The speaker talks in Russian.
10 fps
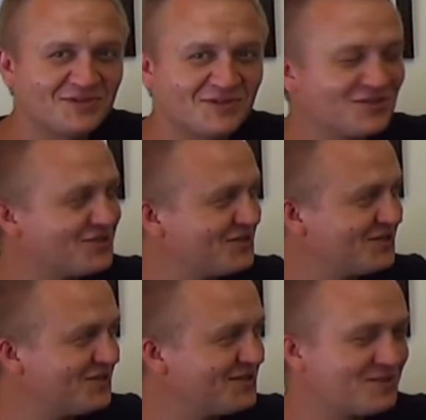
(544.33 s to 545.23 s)
Так же и ты,
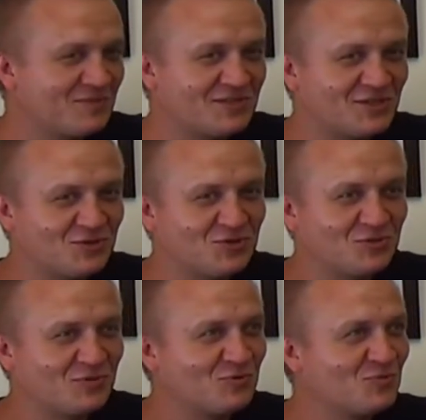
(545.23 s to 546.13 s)
да, сама ну стрижешь, а
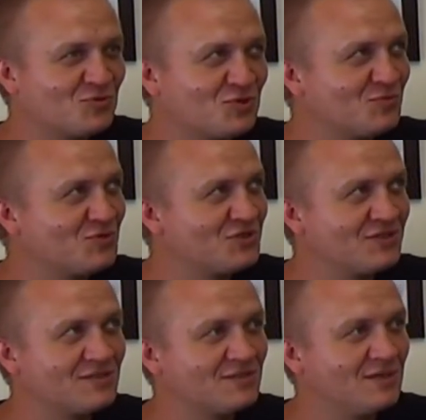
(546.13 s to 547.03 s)
потом будешь
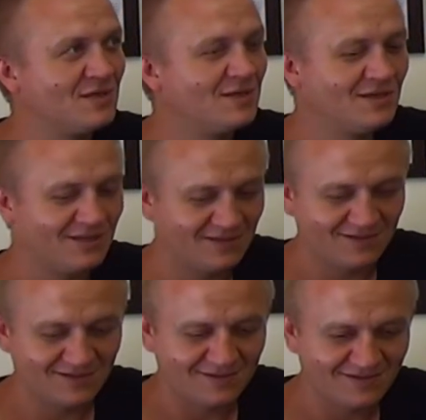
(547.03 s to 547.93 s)
обучаться. И
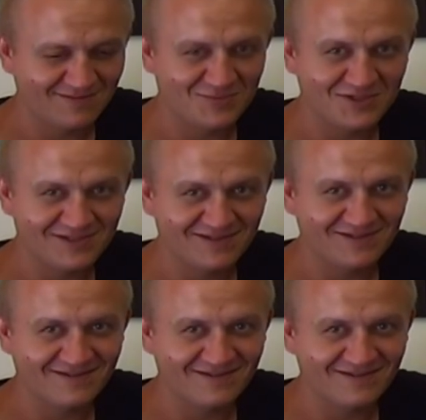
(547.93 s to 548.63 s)
этот, процентик.